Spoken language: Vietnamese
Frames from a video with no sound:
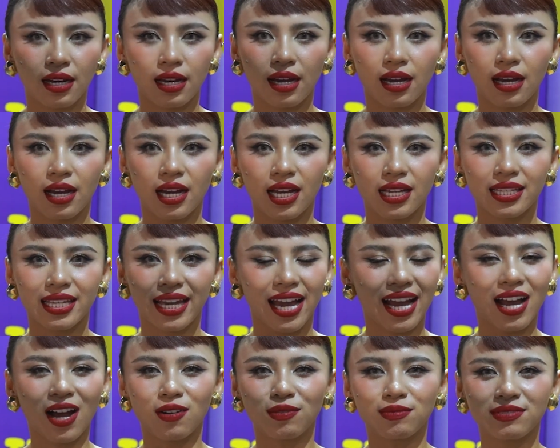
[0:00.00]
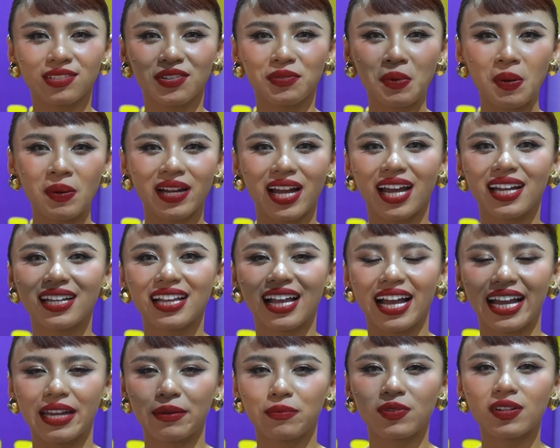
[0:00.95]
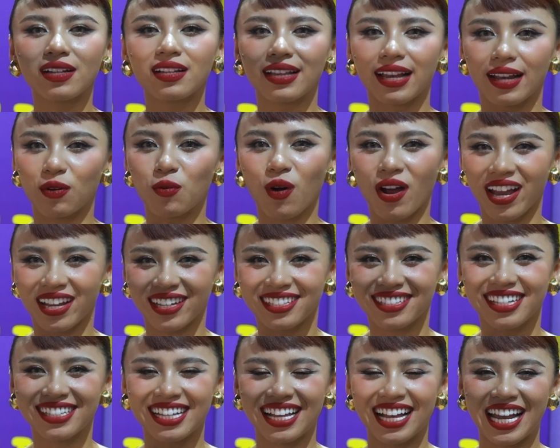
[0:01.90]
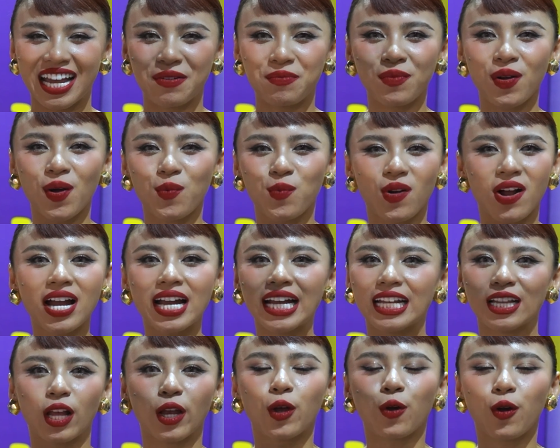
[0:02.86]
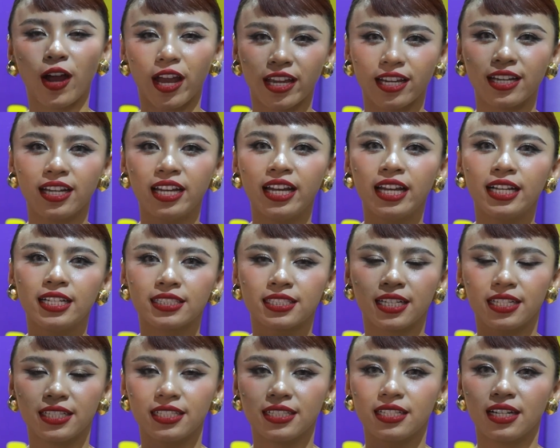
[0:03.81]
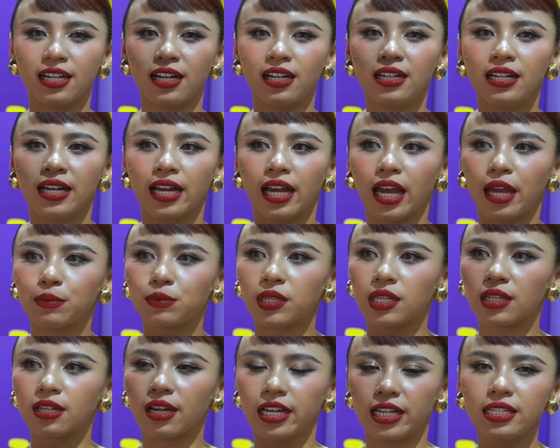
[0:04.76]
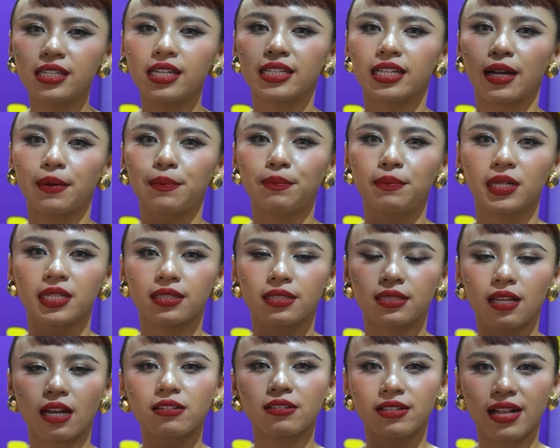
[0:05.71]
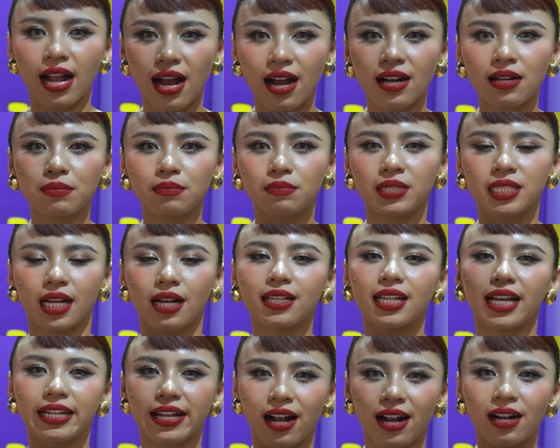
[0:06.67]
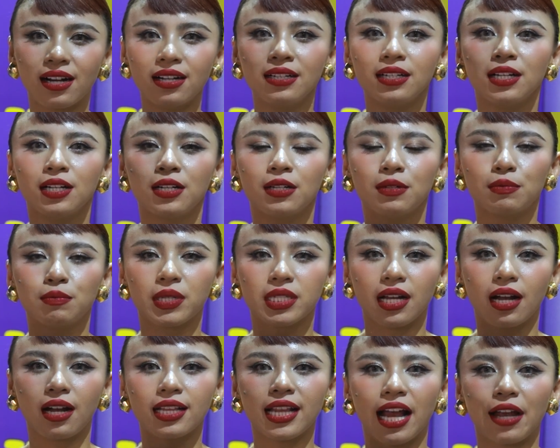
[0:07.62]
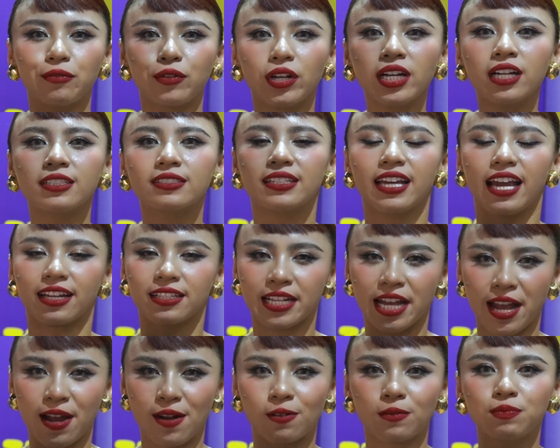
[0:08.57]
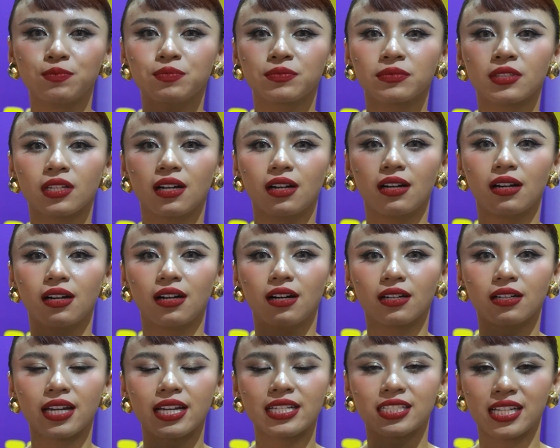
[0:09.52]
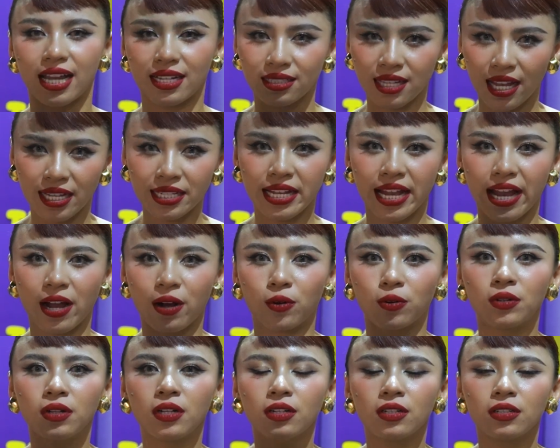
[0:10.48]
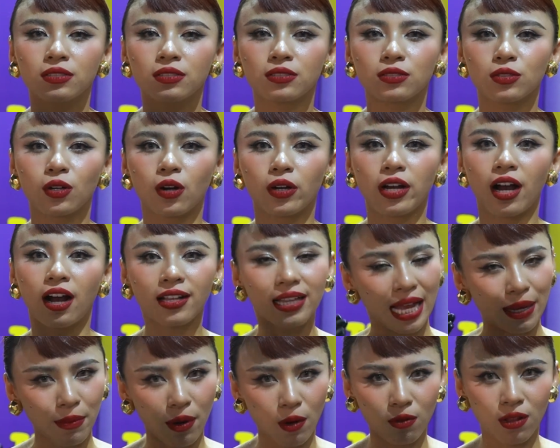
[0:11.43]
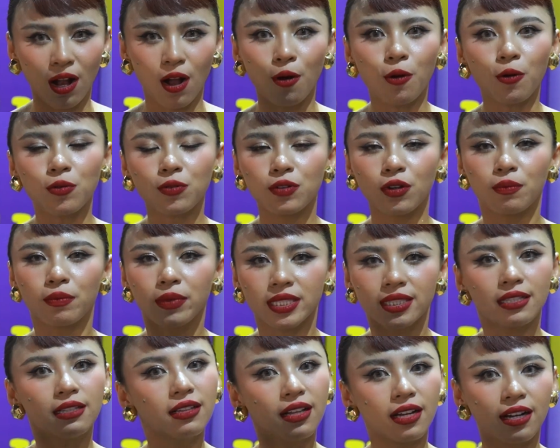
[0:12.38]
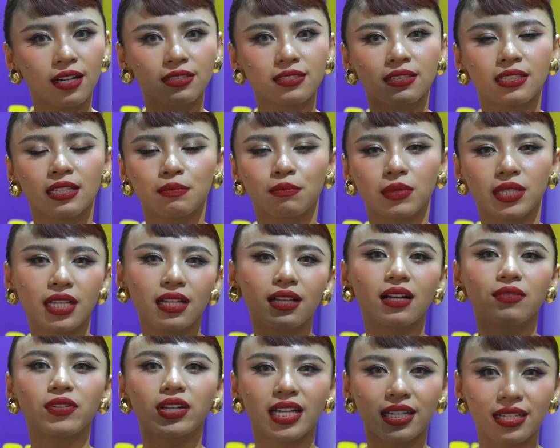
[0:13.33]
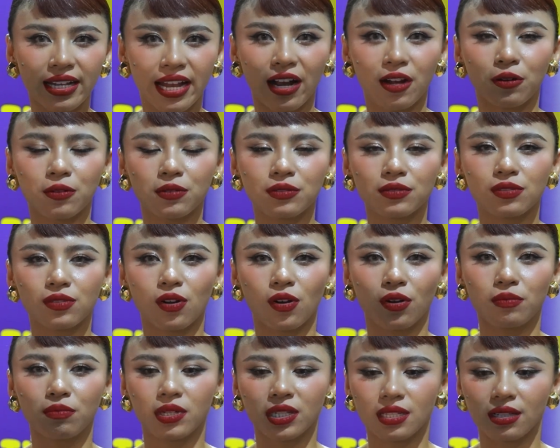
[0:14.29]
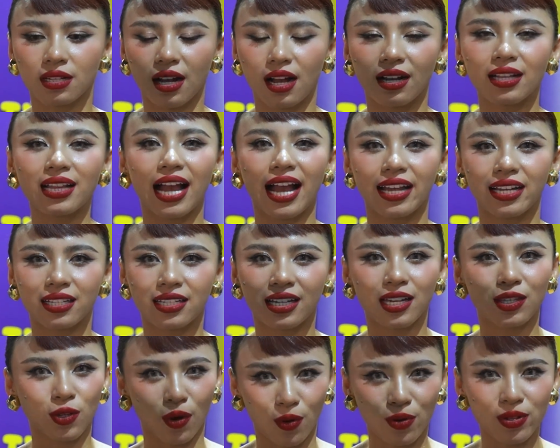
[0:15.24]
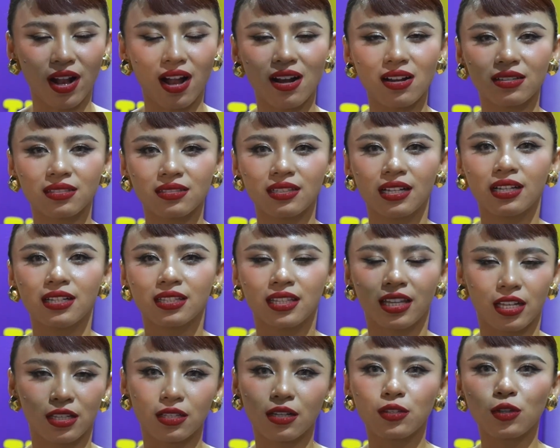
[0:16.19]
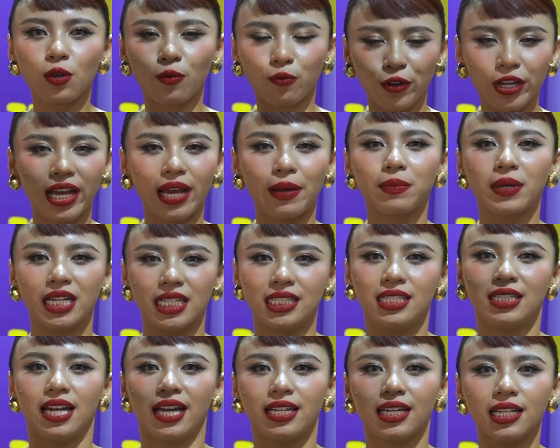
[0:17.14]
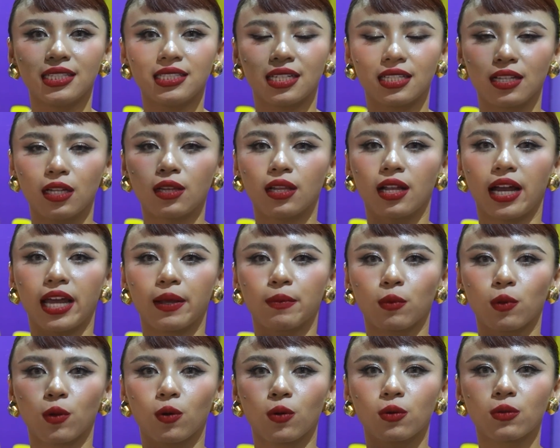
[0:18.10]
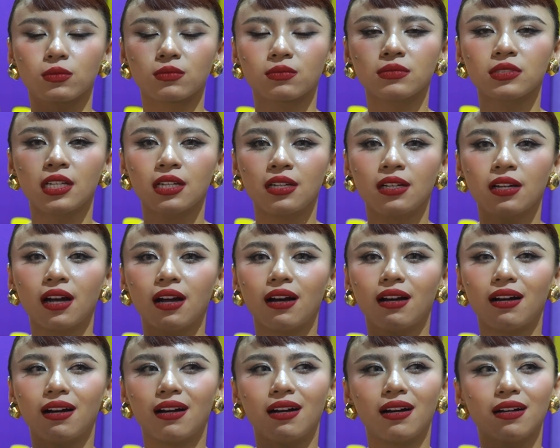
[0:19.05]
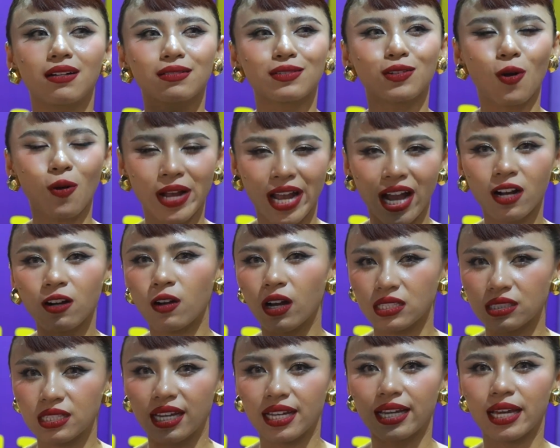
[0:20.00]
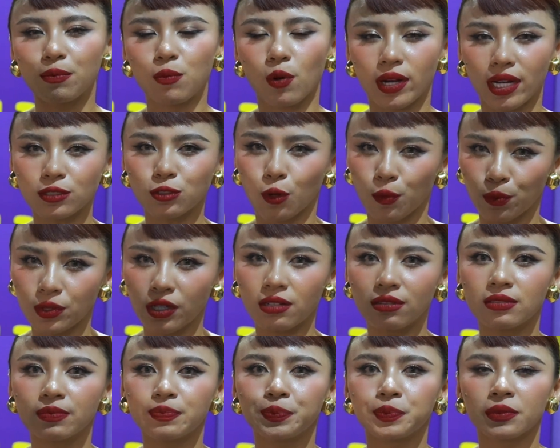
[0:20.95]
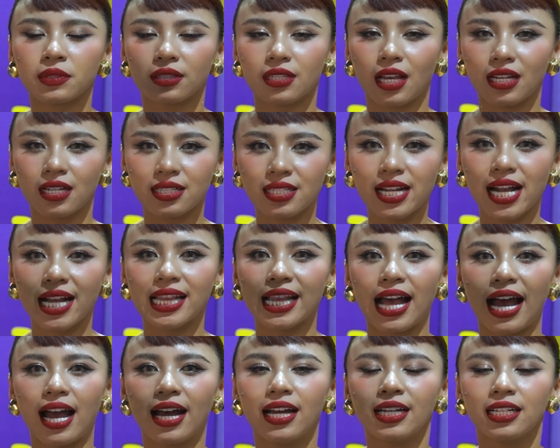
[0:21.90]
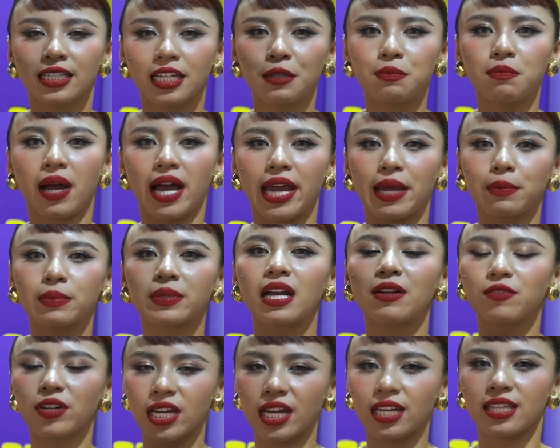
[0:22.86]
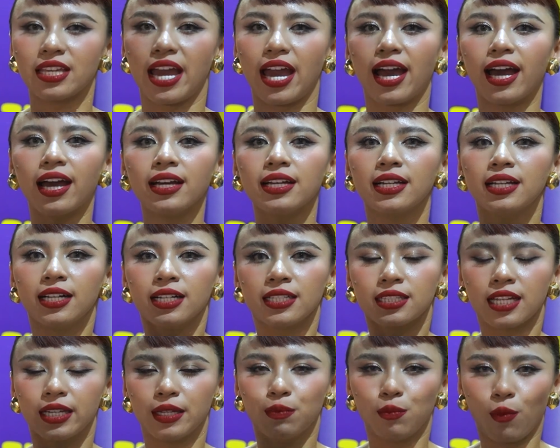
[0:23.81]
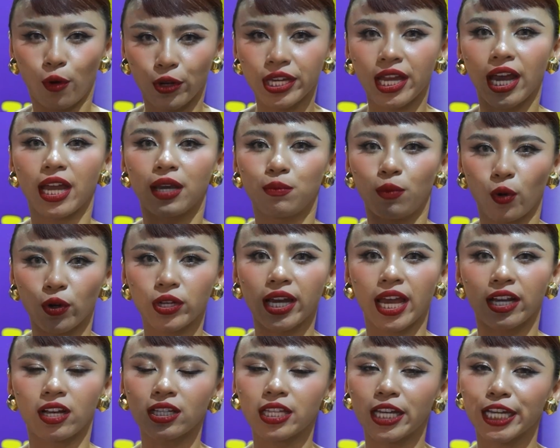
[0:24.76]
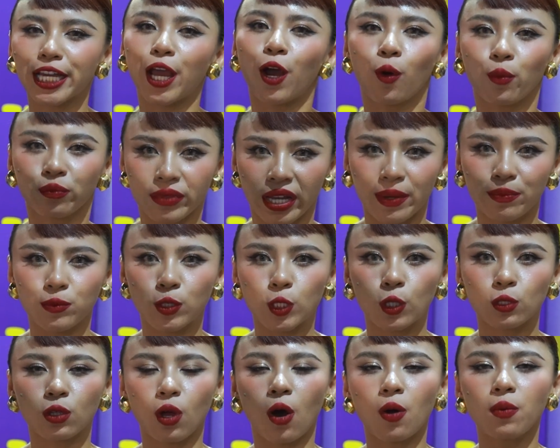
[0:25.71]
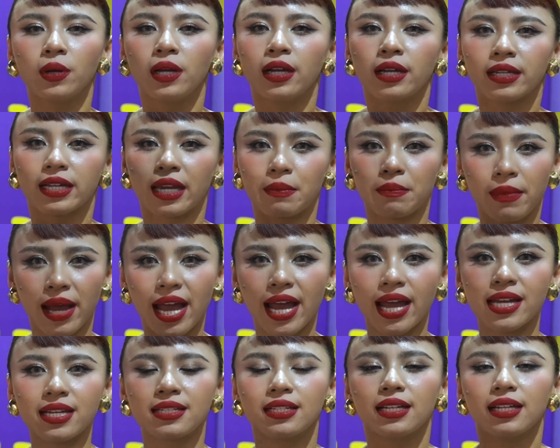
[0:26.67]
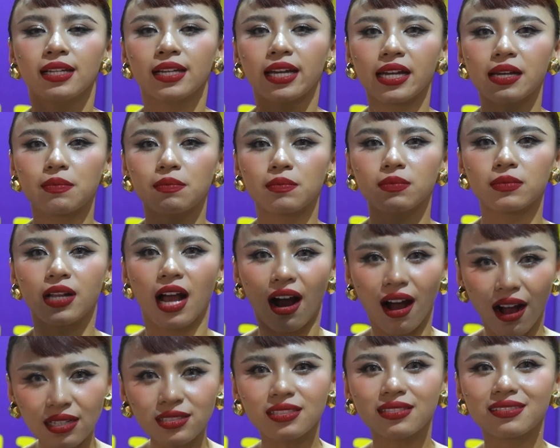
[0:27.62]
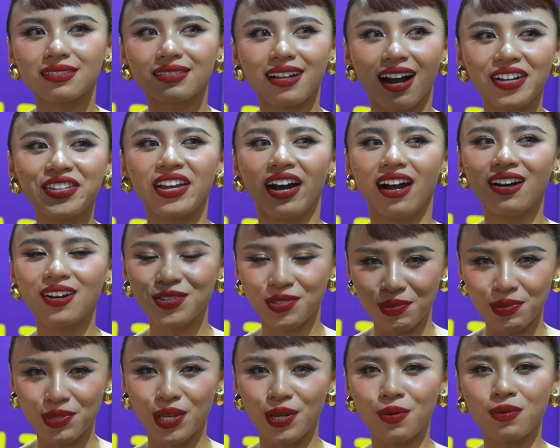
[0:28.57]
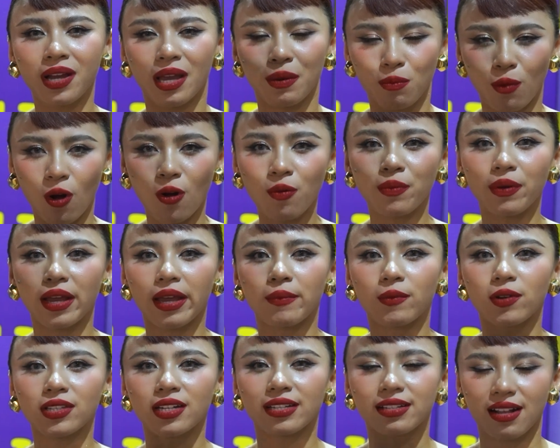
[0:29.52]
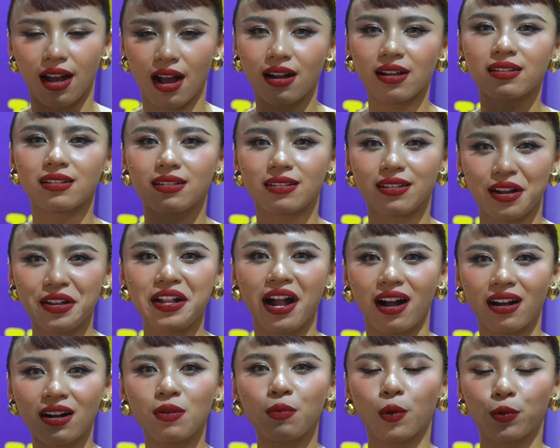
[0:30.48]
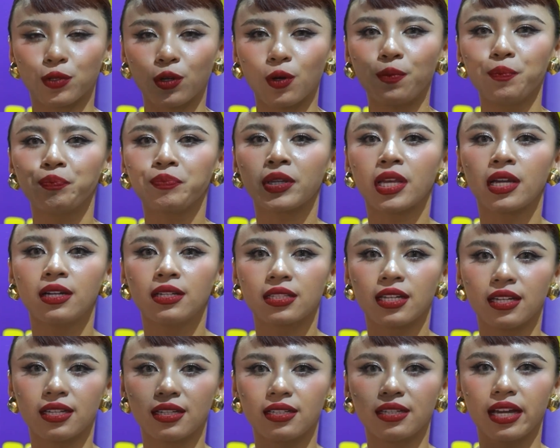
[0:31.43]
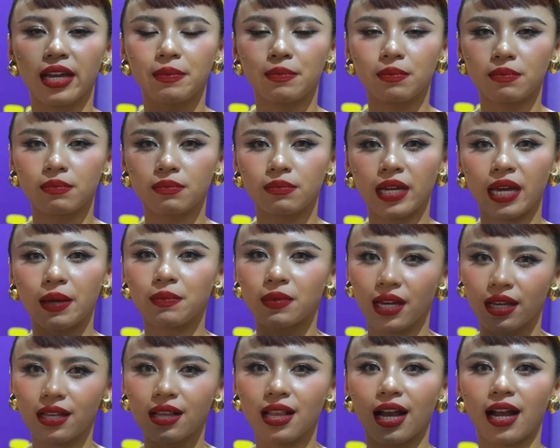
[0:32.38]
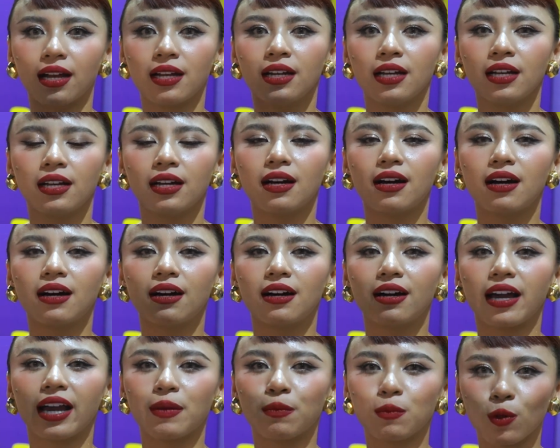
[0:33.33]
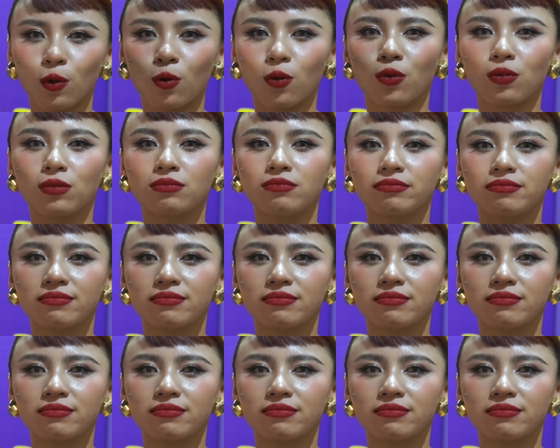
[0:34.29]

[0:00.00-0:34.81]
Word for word: à, dạ không được một cái là em rất là lạc quan nên là em không có hay loay hoay thì uh, em chỉ nghĩ vậy nè mình tới được đó mình ở lại đó mình ở lại với hình dạng nào uh, cái trạng thái nào rồi ở lại bao lâu rồi mình đi lên mình đi lên với cách nào rồi mình ở lại cái chỗ đó thì nói chung vì em nghĩ vậy á cho nên là em luôn uh, cố gắng hoàn thiện em một cách tốt nhất để ít ra là khi mà em đến với khán giả thì mỗi ngày mỗi ngày có thể ngày hôm nay em chưa tốt ngày mai em đỡ đỡ dở hơn chút xíu ngày mốt em có thể đỡ đỡ đỡ hơn một chút thì em em nghĩ là uh, em luôn